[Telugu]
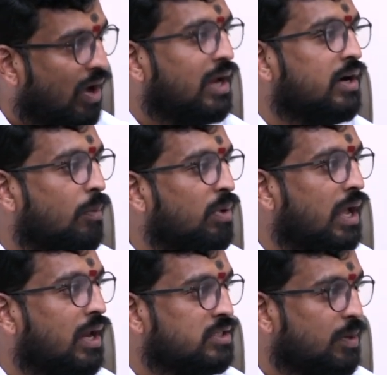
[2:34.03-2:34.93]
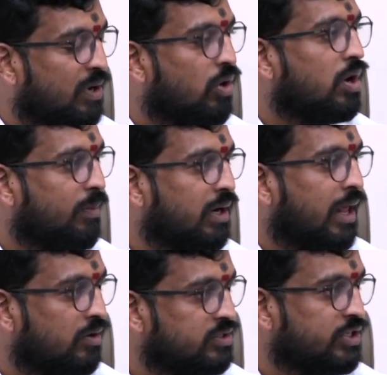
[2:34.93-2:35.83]
వాళ్ళకి డబ్బులు ఇవ్వాలని చెప్పి గవర్నమెంట్
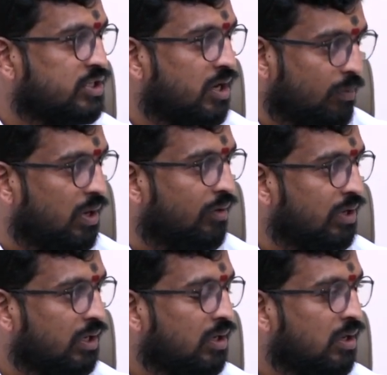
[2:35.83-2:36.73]
అనౌన్స్ చేసిన డబ్బులు అవి